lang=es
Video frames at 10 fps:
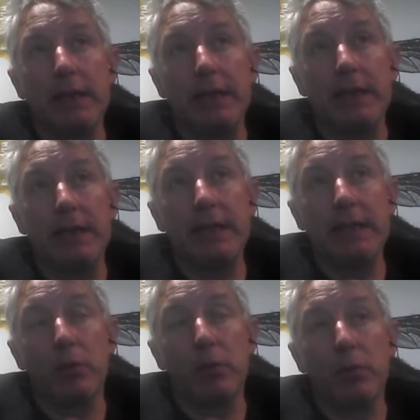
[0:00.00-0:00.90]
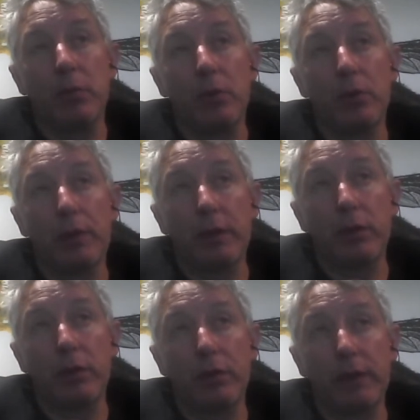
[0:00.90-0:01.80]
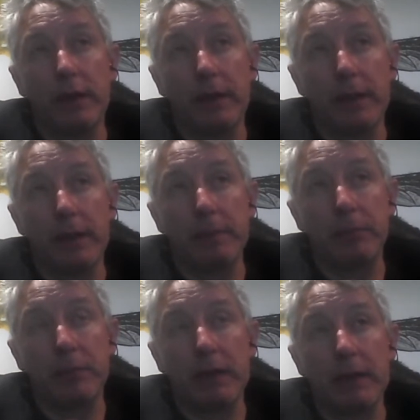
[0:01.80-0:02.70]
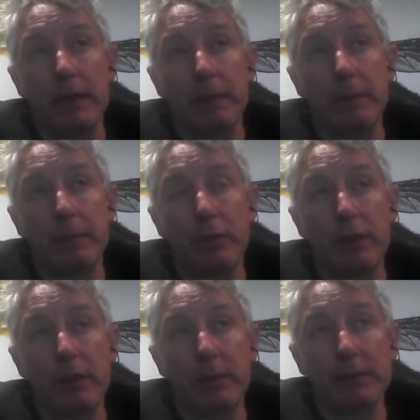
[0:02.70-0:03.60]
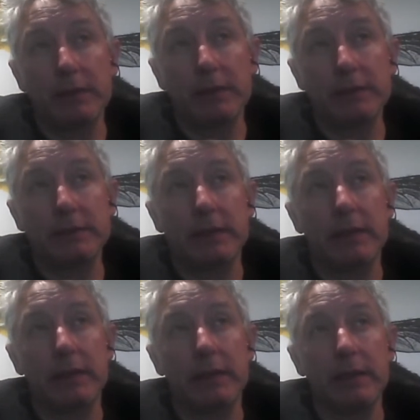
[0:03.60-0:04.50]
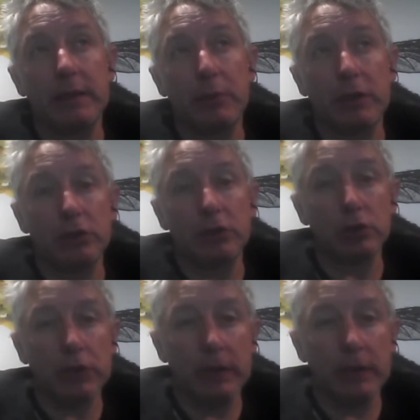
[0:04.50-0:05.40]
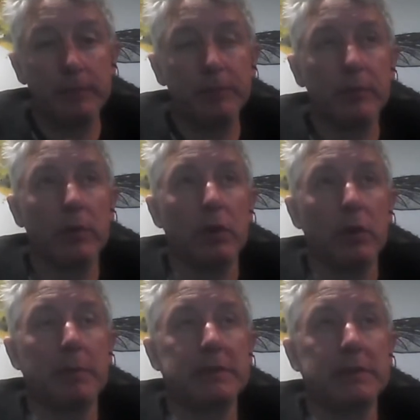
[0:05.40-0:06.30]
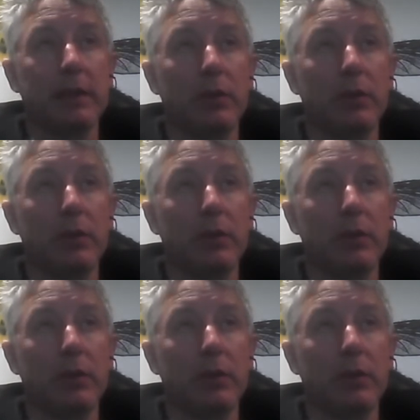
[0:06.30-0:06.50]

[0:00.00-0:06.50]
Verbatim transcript: Y con voz en off de mm, la Premio Cervantes eh, Elena Poniatowska, con la presentación